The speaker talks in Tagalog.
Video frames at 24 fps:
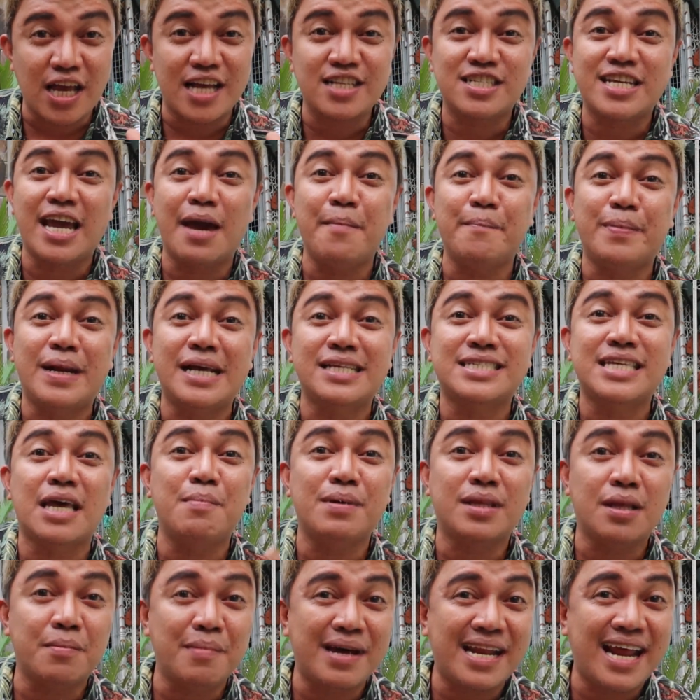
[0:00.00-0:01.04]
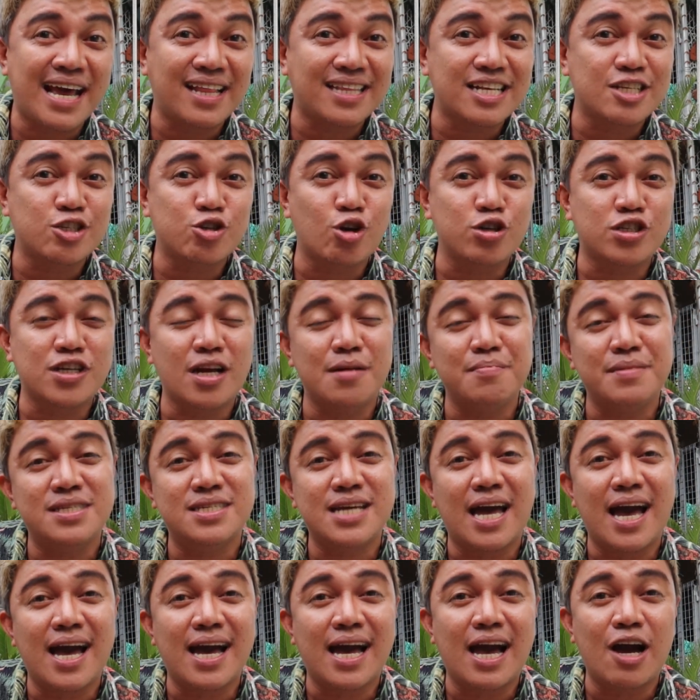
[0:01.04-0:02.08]
At syempre, sa iba't iba nating social
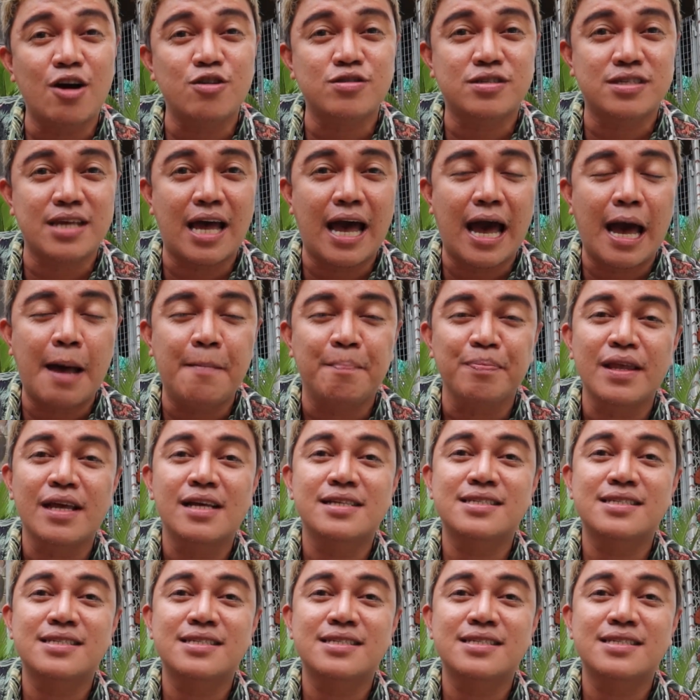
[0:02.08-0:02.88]
media accounts, ha?